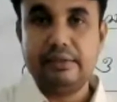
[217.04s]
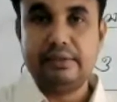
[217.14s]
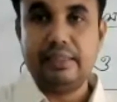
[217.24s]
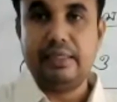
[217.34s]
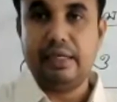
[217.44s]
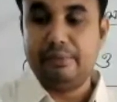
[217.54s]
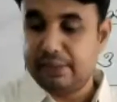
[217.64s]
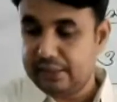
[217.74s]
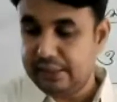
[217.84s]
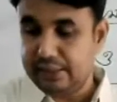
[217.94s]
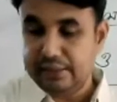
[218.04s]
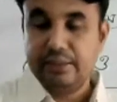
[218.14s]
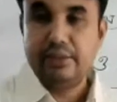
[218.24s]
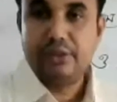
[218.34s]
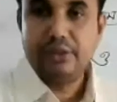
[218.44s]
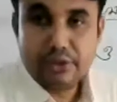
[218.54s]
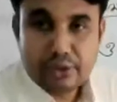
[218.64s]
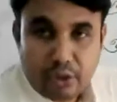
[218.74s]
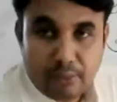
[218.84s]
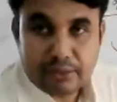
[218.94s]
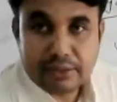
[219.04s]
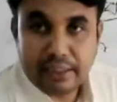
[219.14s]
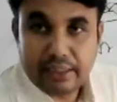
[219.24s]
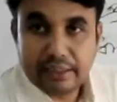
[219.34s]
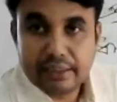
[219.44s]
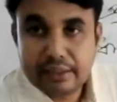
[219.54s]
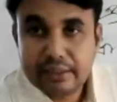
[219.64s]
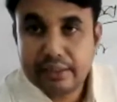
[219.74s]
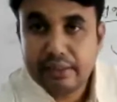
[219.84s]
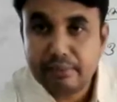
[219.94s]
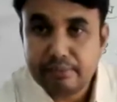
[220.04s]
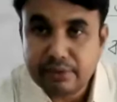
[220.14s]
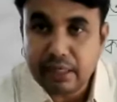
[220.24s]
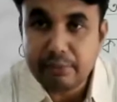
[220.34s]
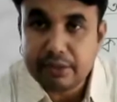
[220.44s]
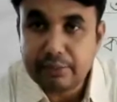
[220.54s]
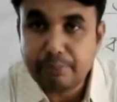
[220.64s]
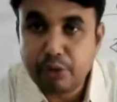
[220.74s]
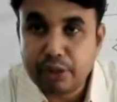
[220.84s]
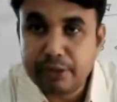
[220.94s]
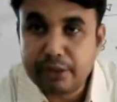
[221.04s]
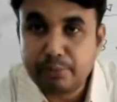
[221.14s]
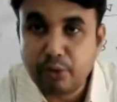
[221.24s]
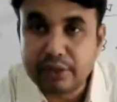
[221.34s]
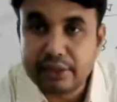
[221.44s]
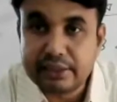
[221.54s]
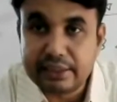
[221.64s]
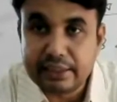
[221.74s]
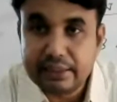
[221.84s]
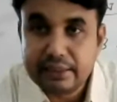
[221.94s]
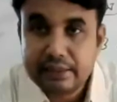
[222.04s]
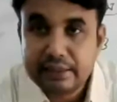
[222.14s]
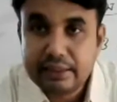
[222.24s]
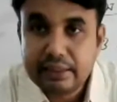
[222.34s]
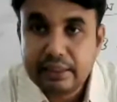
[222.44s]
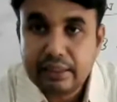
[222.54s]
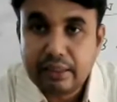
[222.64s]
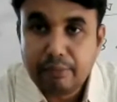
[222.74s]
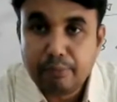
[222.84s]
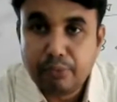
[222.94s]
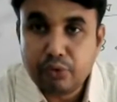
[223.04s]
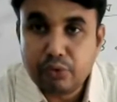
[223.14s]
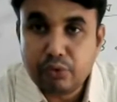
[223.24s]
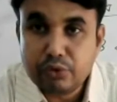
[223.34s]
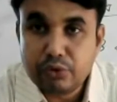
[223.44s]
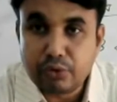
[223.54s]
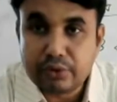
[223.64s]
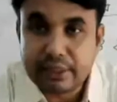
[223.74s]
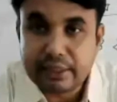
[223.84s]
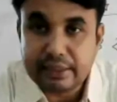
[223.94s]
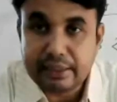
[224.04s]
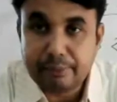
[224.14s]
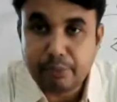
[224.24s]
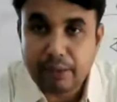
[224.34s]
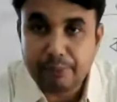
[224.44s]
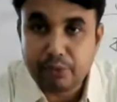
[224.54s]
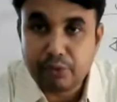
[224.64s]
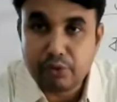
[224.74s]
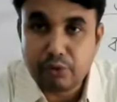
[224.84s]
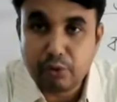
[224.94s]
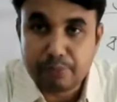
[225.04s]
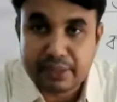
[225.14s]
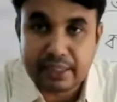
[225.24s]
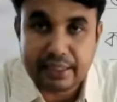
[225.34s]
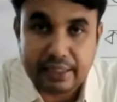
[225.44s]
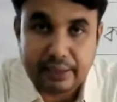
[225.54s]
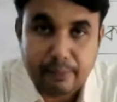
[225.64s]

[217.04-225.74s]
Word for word: যে আমাদের সমাজের যে আমাদের পরিবেশ প্রকৃতির পুরনো যুগ থেকে পুরনো রূপ থেকে